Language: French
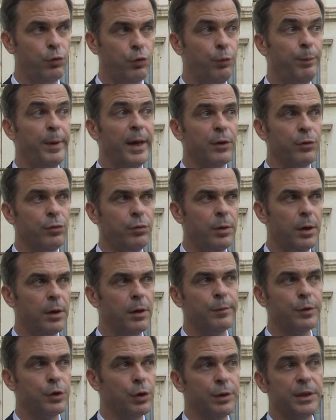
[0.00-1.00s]
perdu.
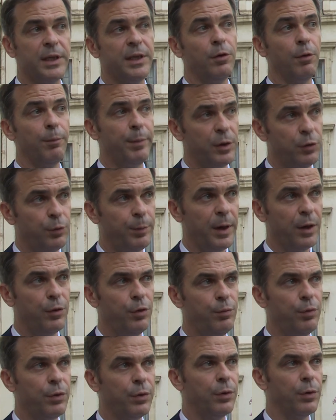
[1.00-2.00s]
Alors moi je leur dis qu'ils n'ont pas tout
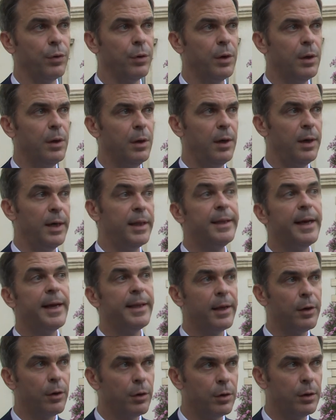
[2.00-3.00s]
perdu puisque l'État
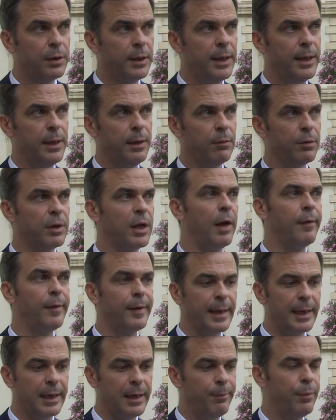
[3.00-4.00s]
est à leur côté, on
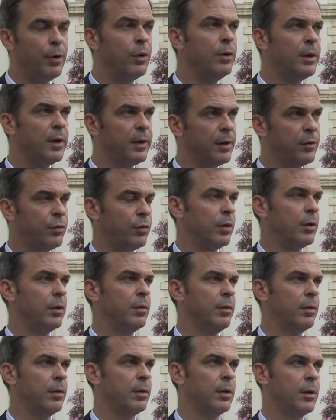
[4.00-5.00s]
travaille avec les banques, les
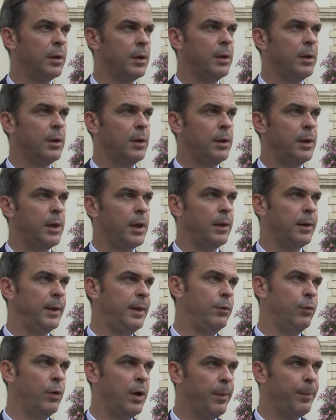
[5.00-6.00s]
assurances. Euh,
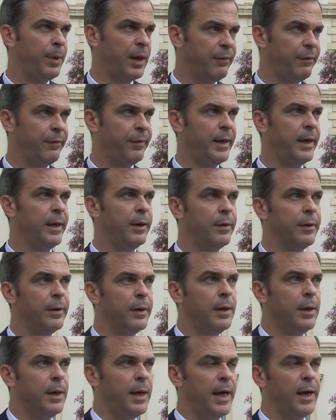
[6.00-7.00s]
ils ont un préfet euh,
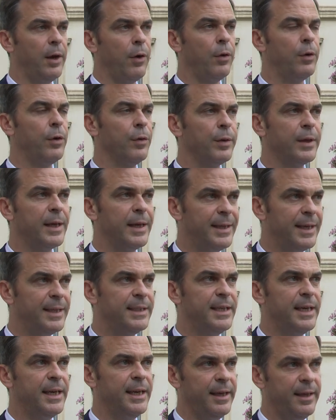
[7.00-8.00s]
à la relance qui est
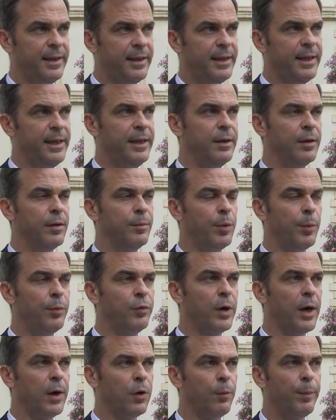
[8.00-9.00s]
dédié ici euh, pour
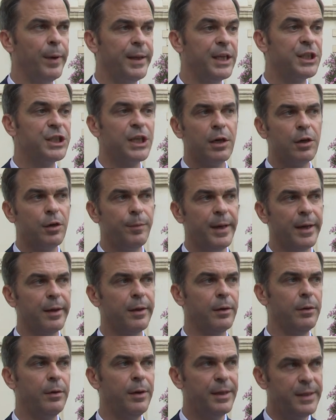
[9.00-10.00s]
pouvoir accompagner chaque
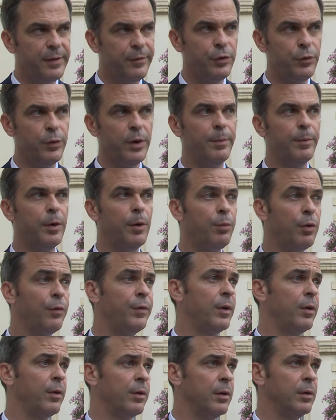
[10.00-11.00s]
commerçant individuellement pour
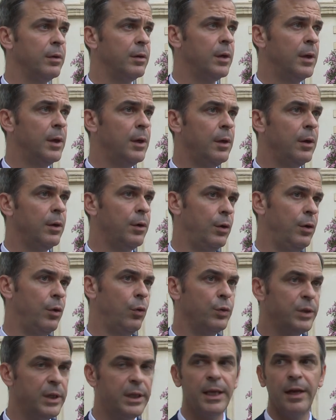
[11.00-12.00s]
faire en sorte que
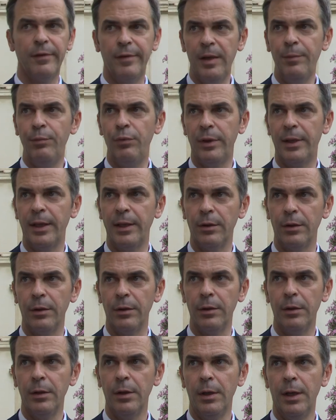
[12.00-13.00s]
leur outil de travail puisse
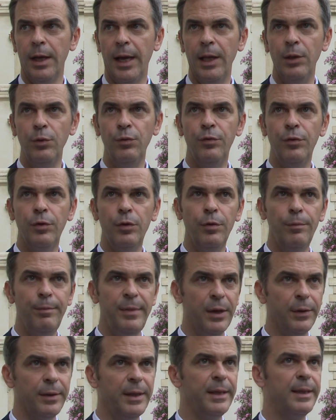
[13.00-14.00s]
être à nouveau
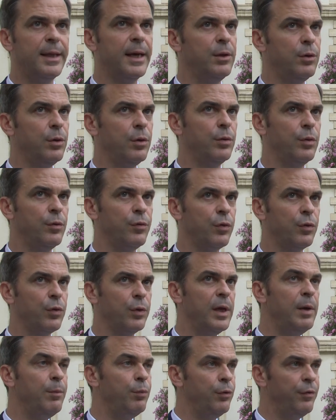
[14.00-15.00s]
mis en état de,
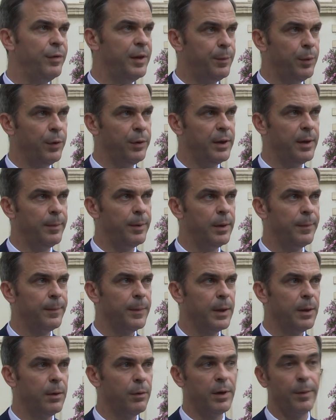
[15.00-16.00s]
fonctionner le plus vite possible.
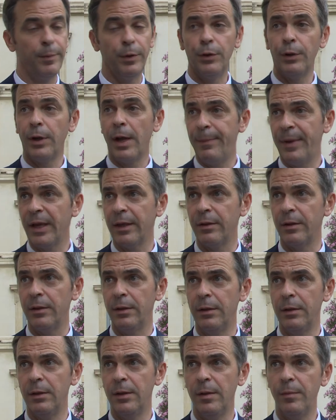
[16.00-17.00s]
On n'abandonnera
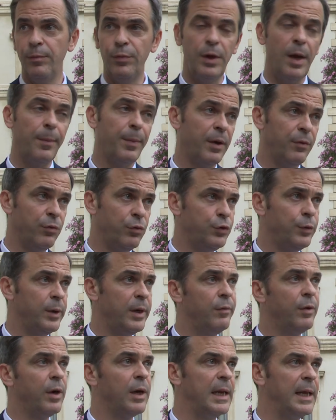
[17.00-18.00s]
personne. Puis après vous, je vais
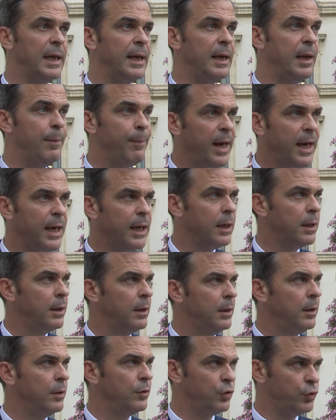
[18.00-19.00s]
aller voir les, maires
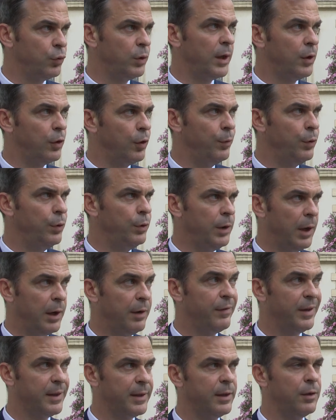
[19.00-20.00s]
de toutes les communes. Il y a
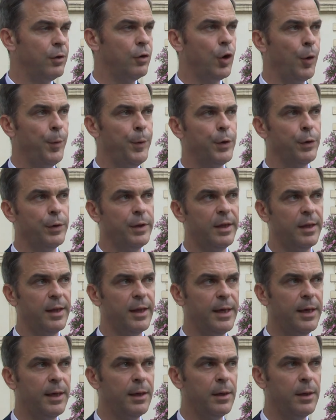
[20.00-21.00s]
une vingtaine de communes en
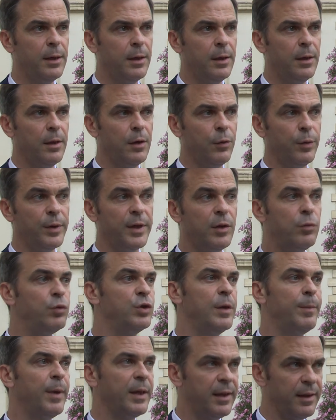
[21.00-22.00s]
Isère qui ont été
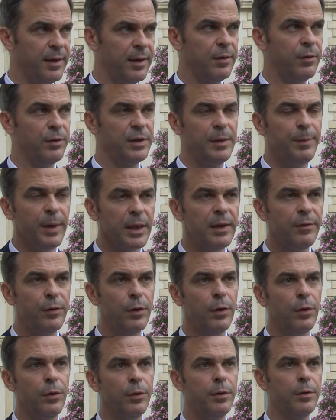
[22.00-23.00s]
touchées par des incendies, par des
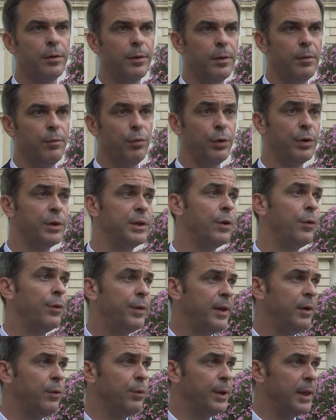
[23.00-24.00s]
violences, pour leur dire
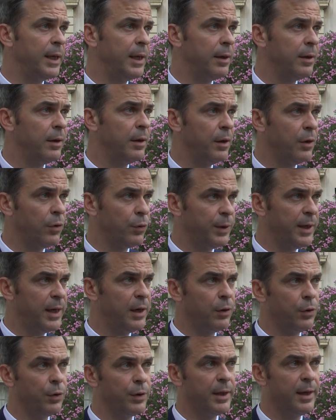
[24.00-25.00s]
aussi qu'on est, qu'on est à
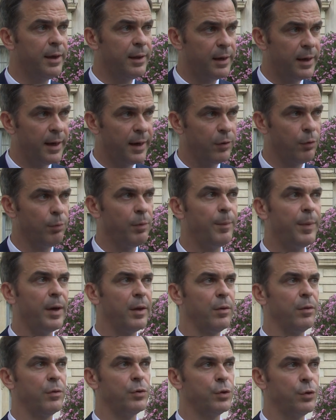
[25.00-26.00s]
leur côté, que c'est la raison de la
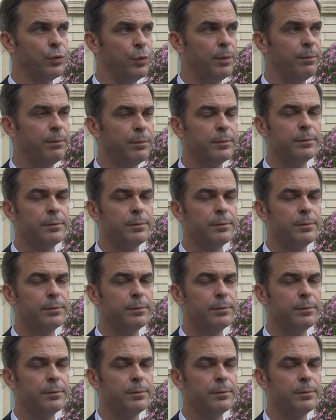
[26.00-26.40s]
présence aujourd'hui.